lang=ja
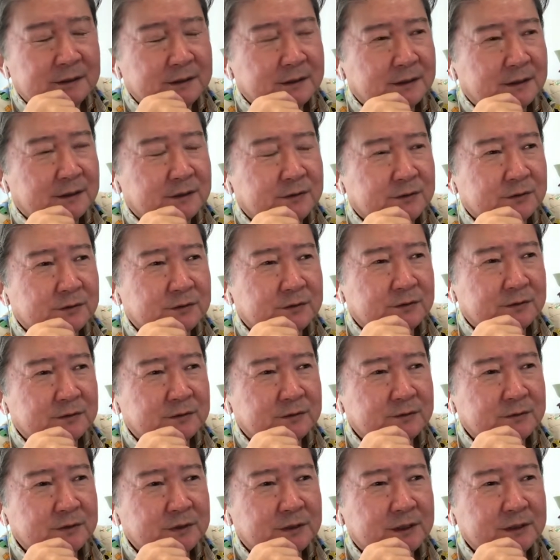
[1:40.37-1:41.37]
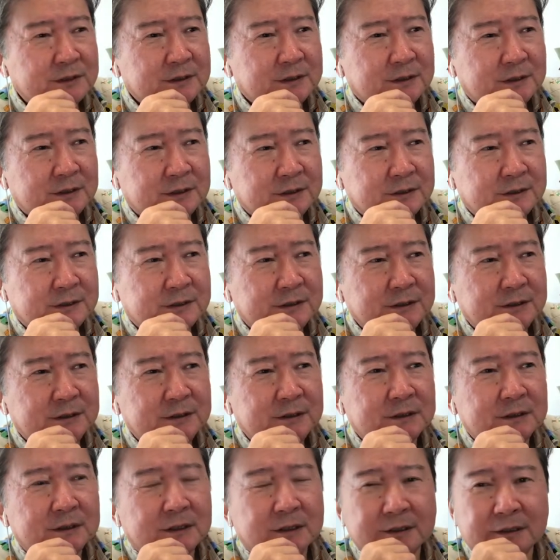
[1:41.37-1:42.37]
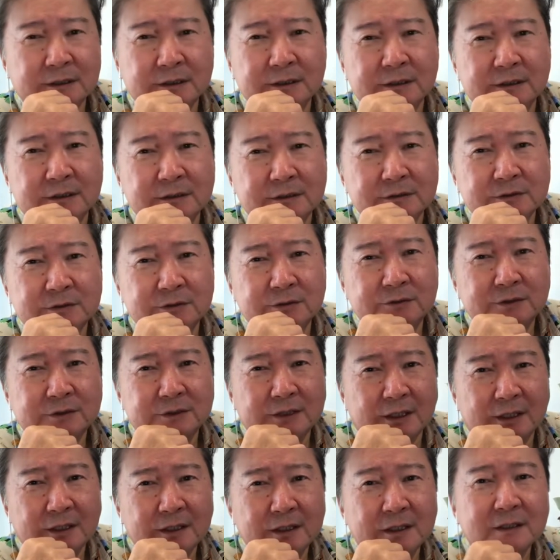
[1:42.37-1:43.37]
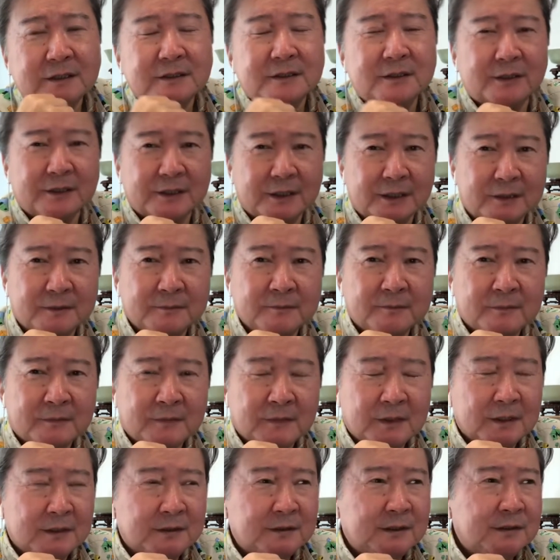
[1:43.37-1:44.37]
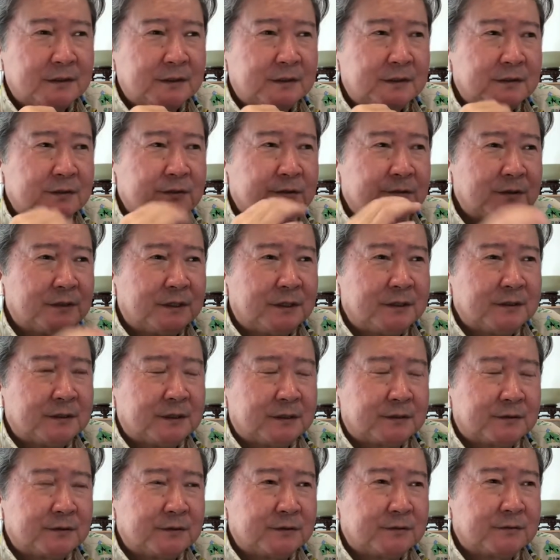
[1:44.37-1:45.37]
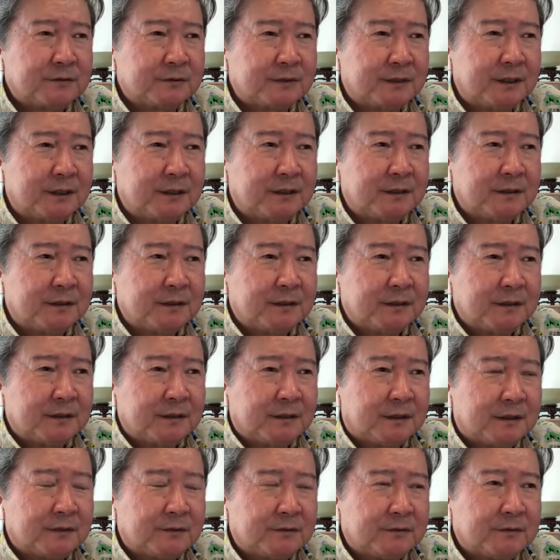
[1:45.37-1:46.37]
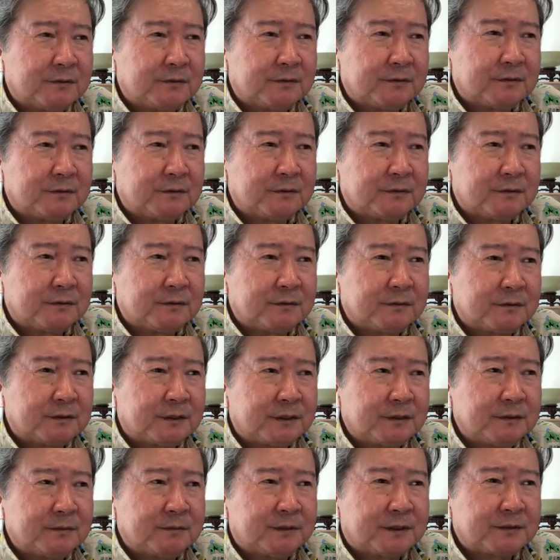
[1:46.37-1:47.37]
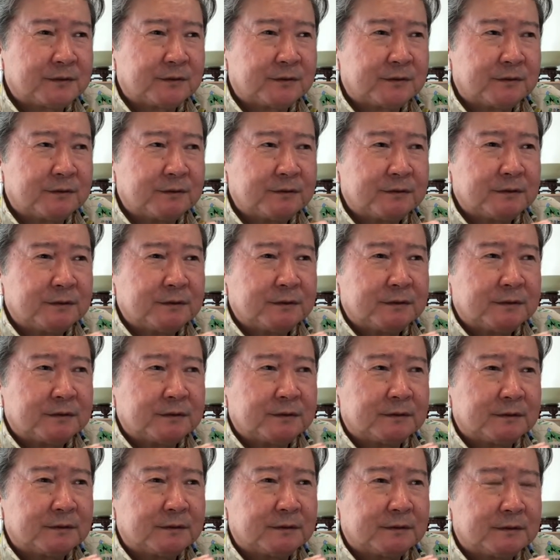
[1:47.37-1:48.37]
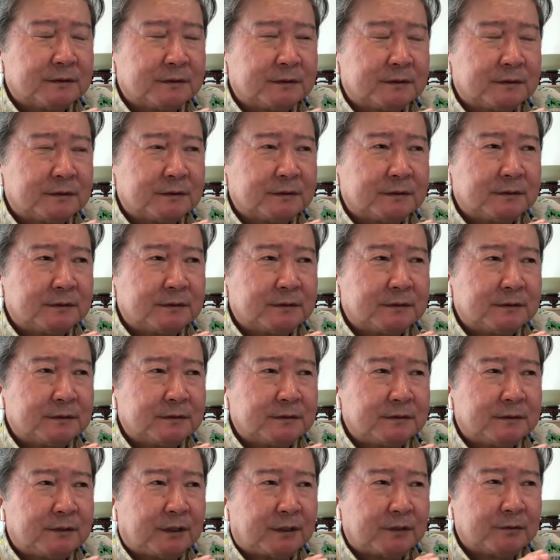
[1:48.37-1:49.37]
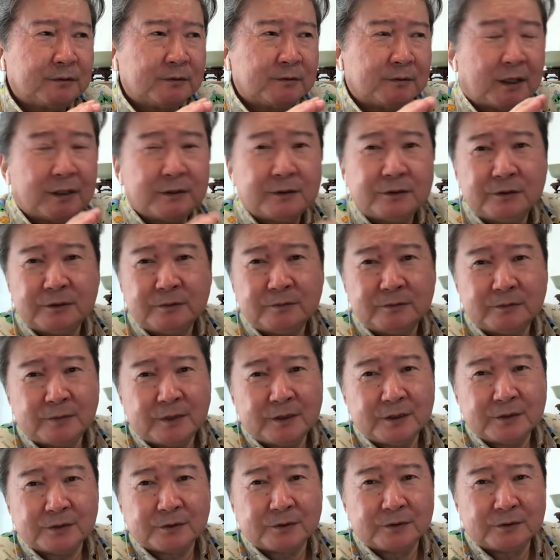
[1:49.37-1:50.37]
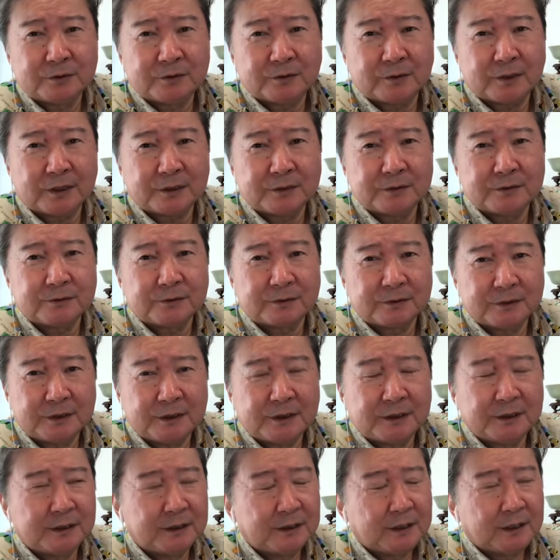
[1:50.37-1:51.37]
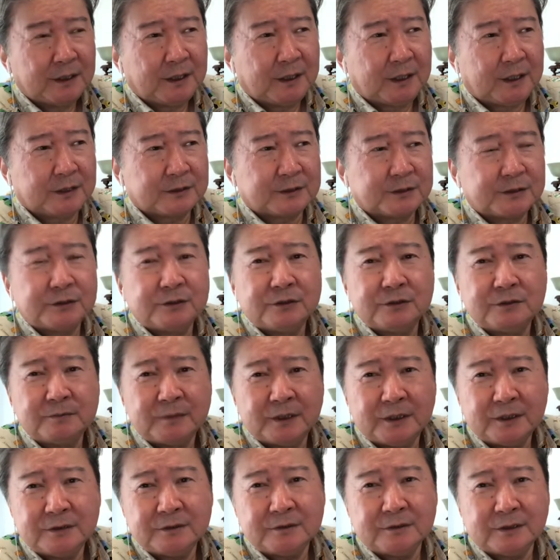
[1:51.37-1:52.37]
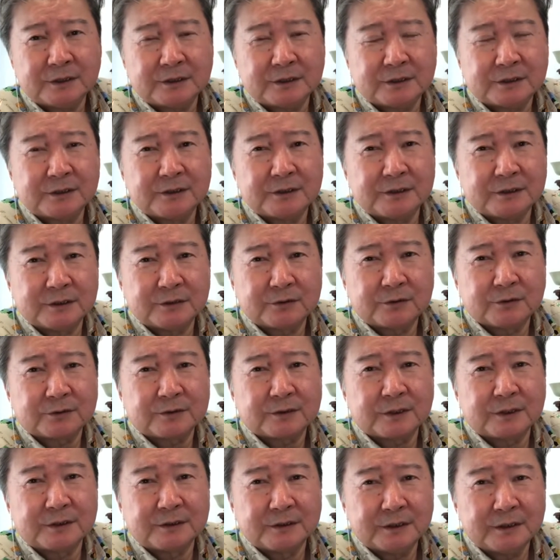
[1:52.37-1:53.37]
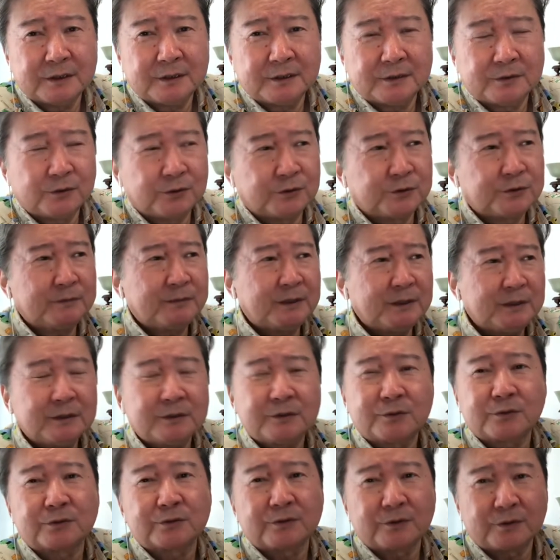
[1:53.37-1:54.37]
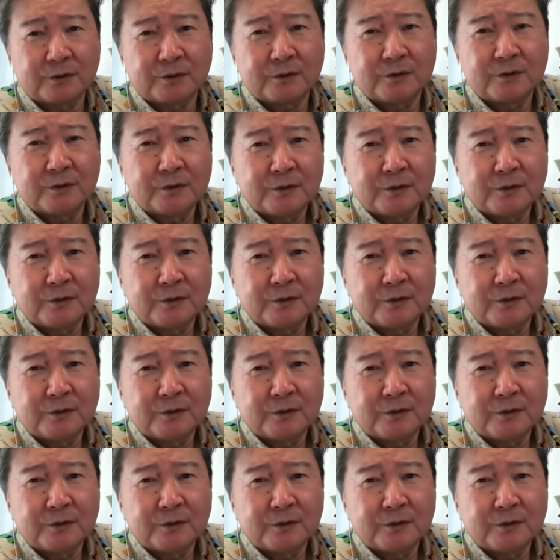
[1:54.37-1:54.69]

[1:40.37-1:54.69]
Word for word: えっと、昔から敷金がね、すごい高かったわけ。で、それ何かっていうとね、あのー、例えばその、うーん、例えばワンルームマンションいっこ借りるのに、はちじゅうまんえんくらい敷金取ったりね、ろくじゅうまんくらい取るのよ。